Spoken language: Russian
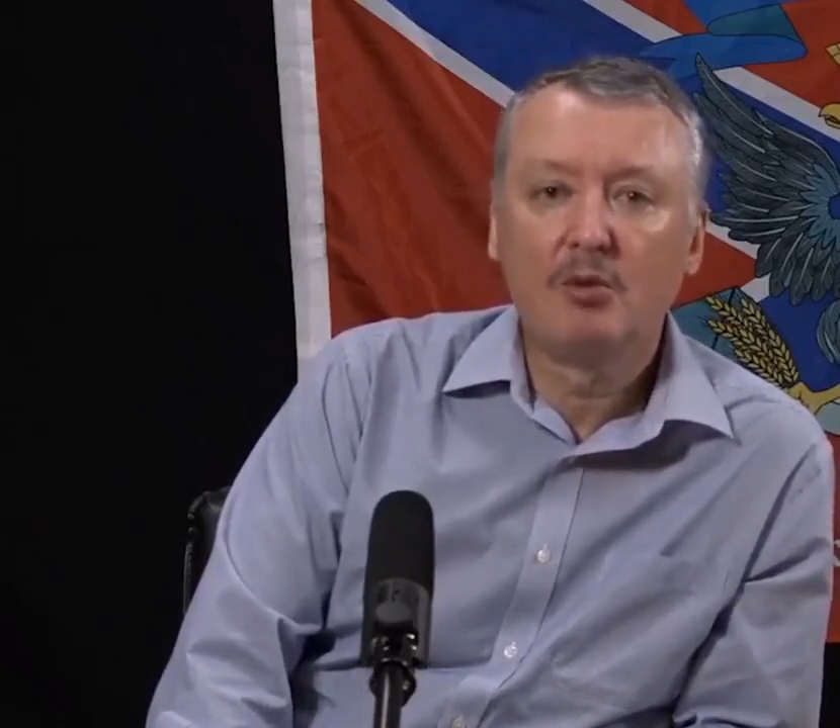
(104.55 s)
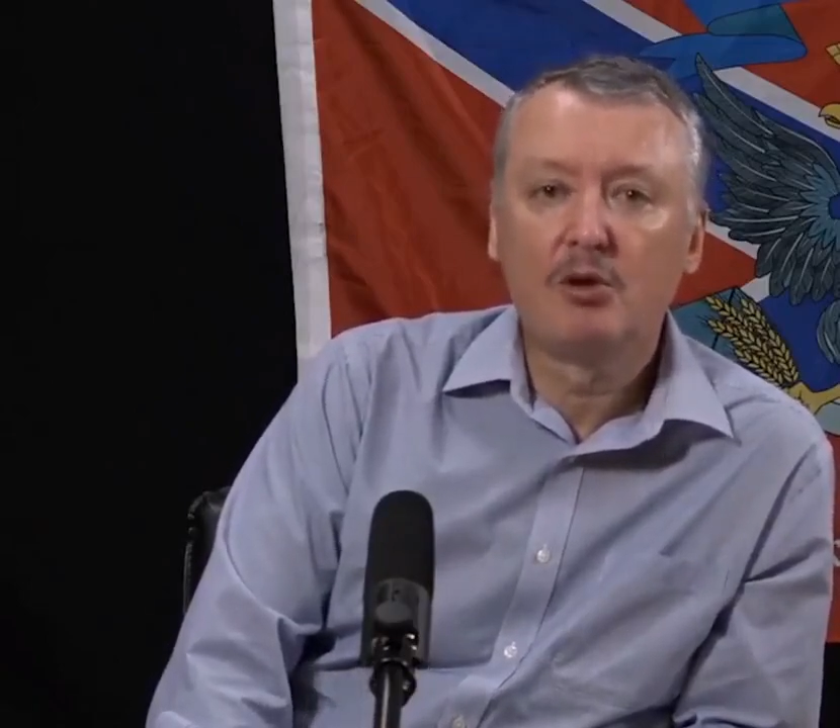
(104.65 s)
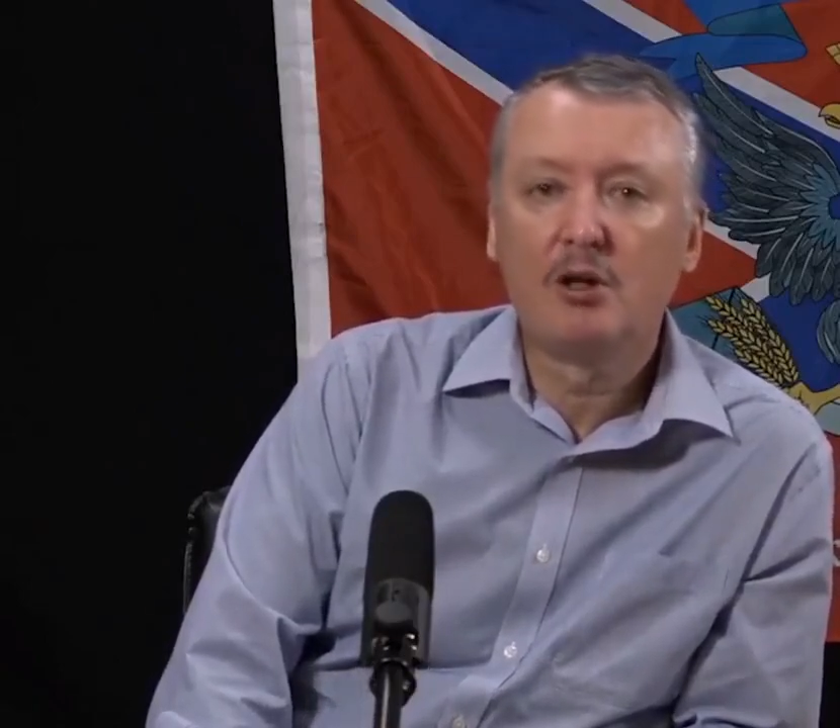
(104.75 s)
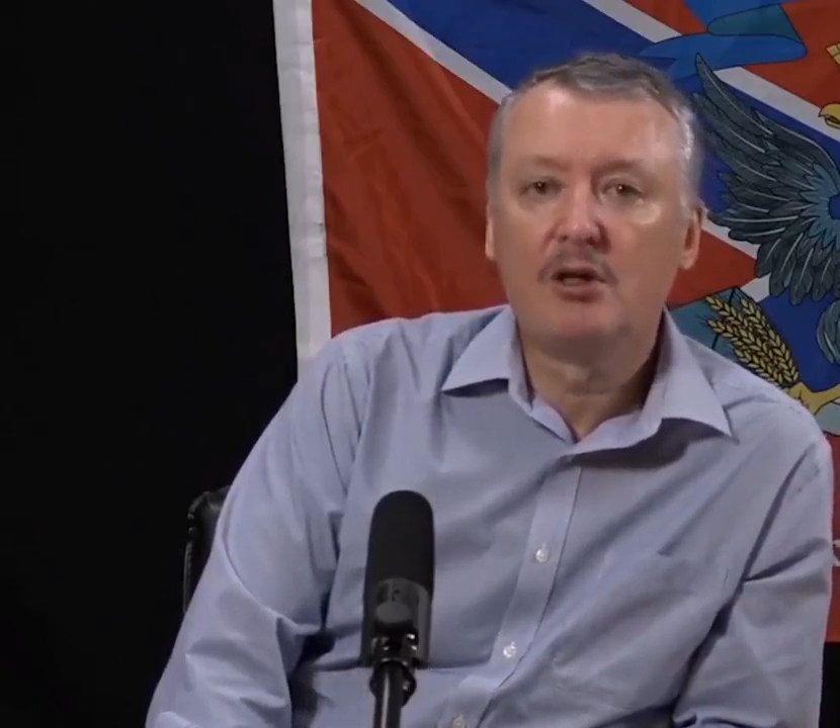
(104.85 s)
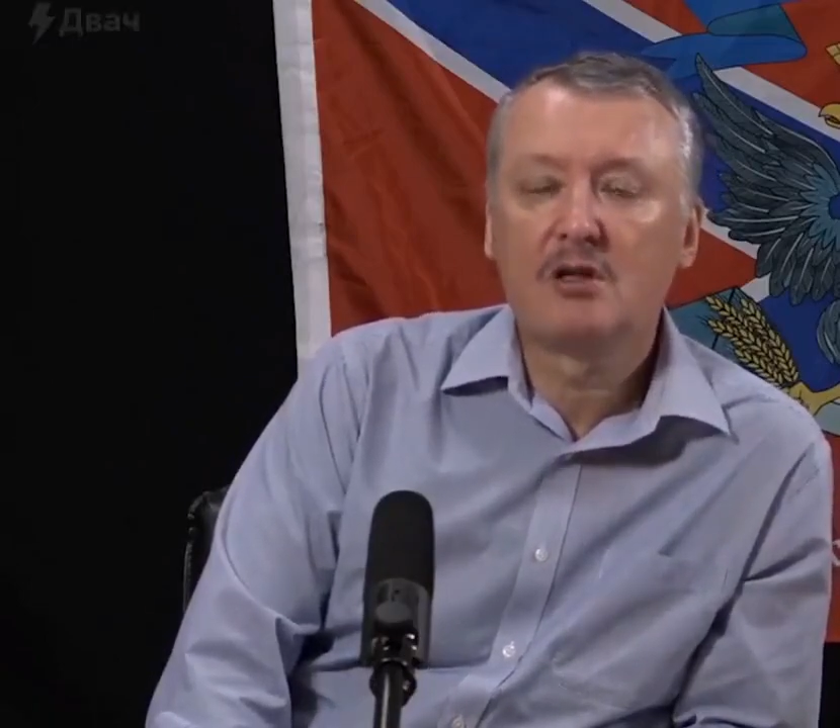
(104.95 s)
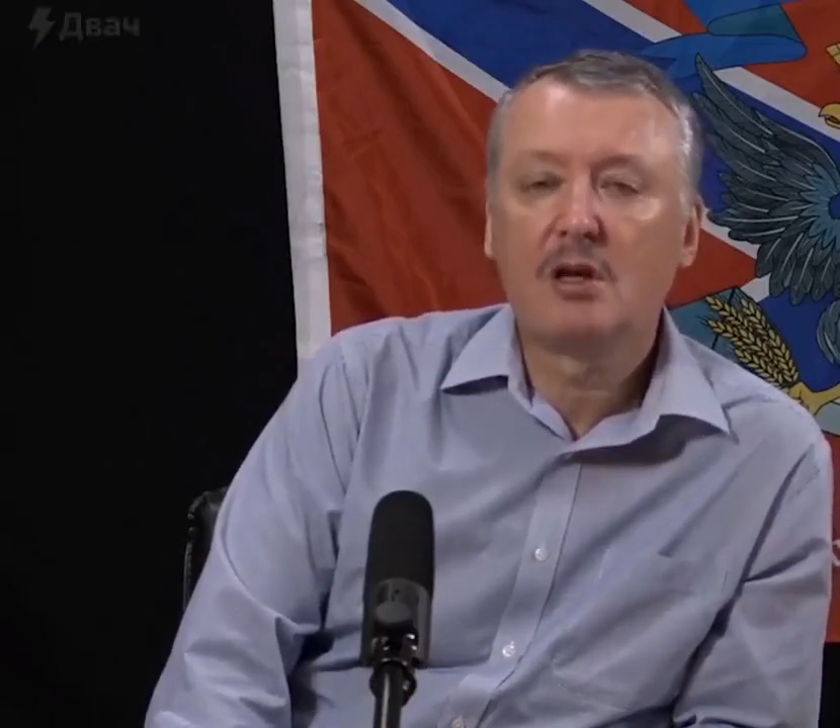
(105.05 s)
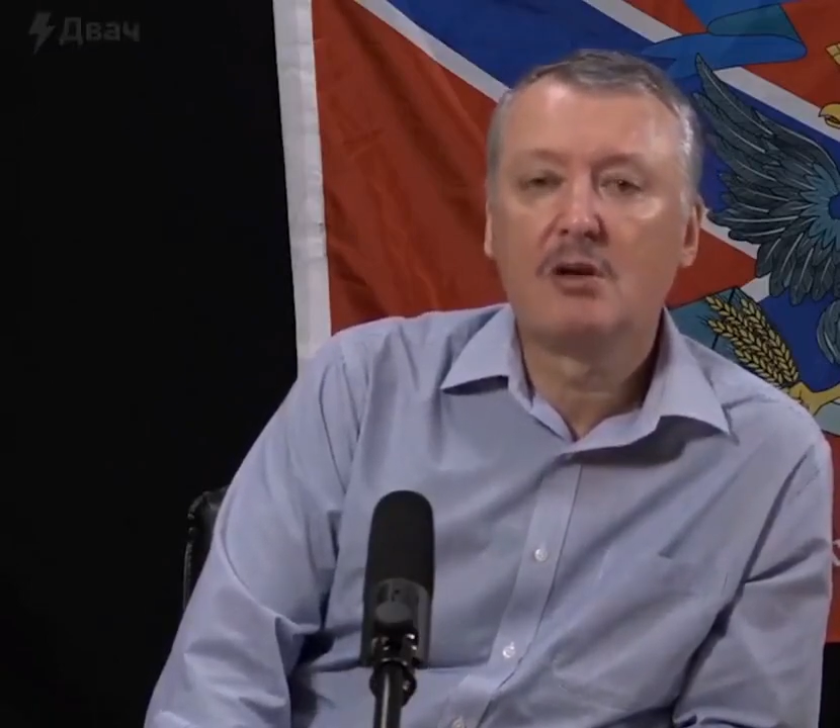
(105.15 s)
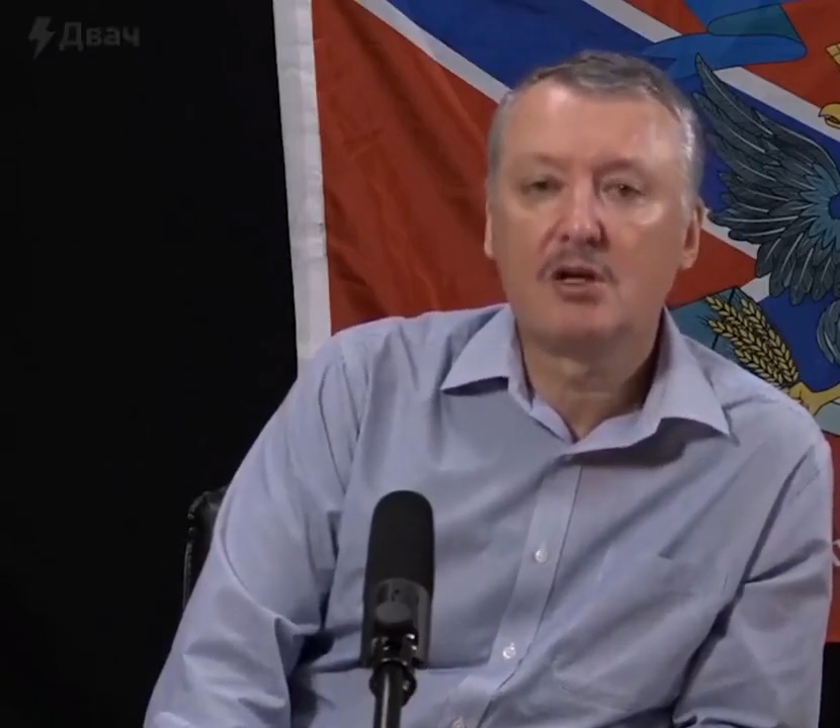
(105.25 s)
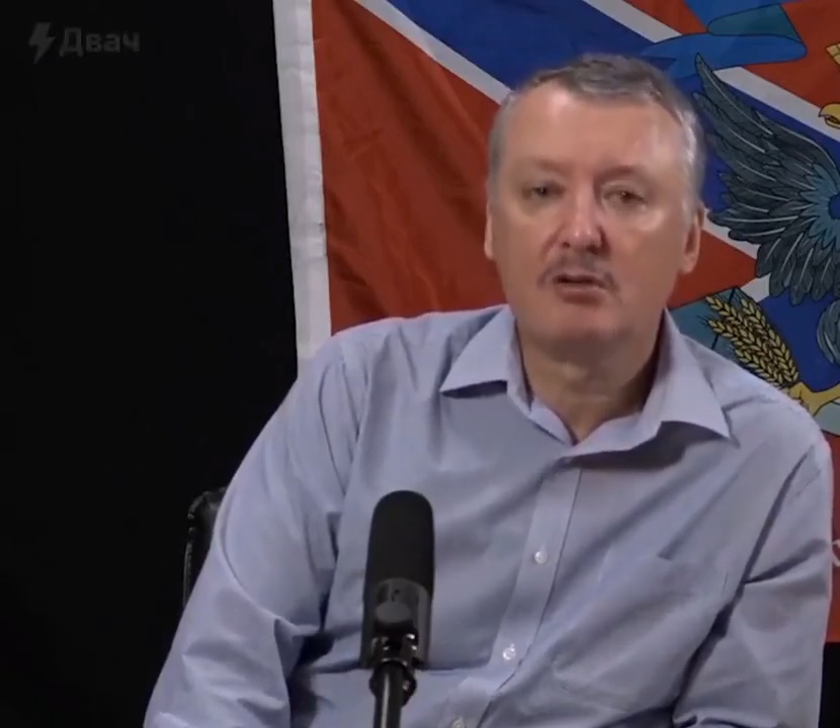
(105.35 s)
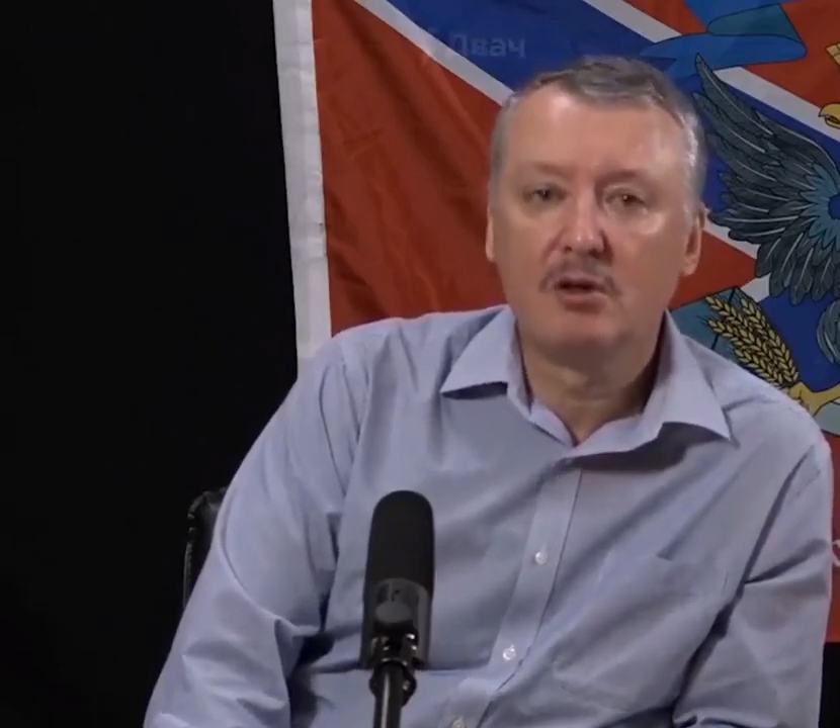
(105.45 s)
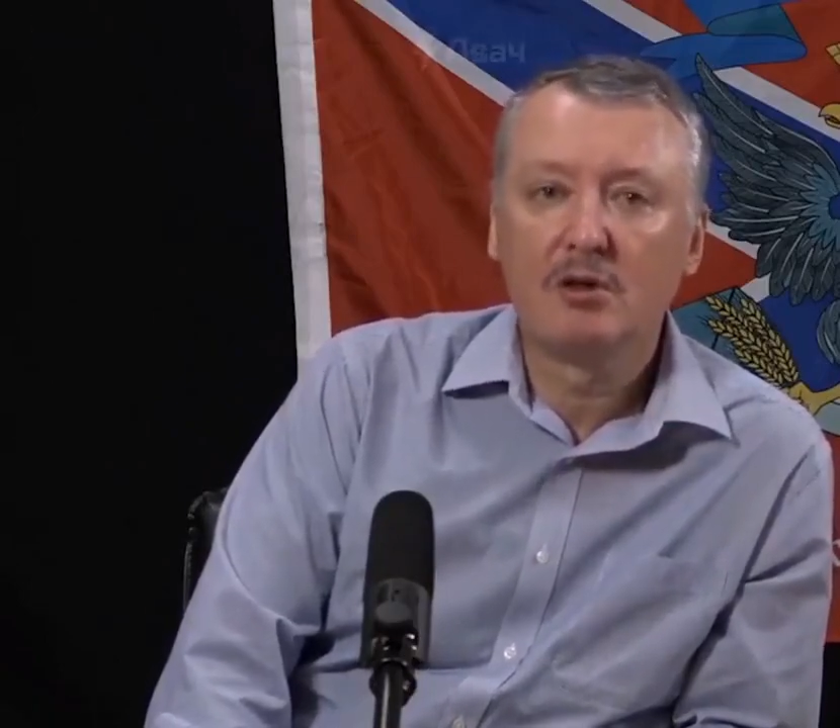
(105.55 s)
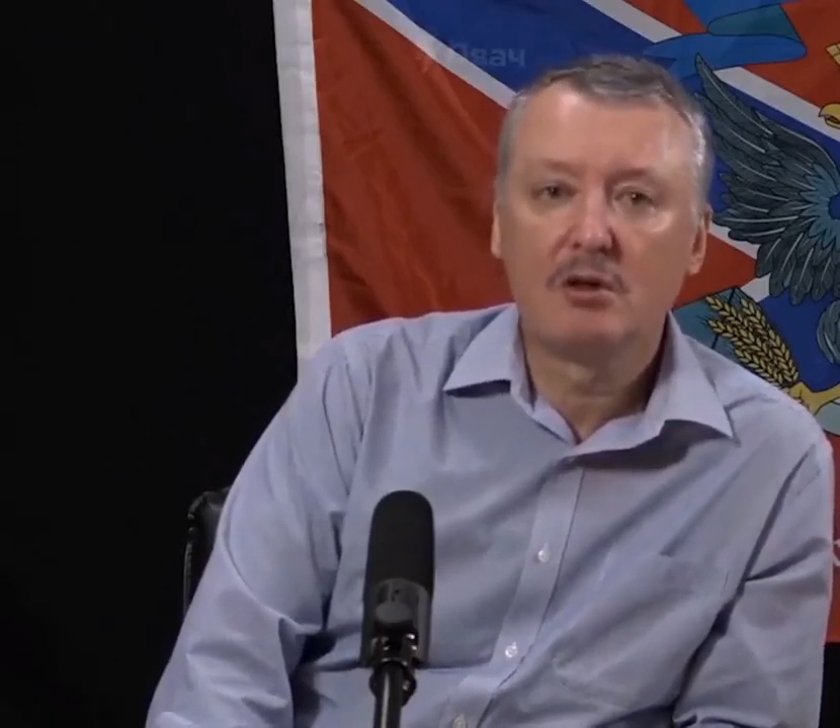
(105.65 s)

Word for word: обучение и сколачивание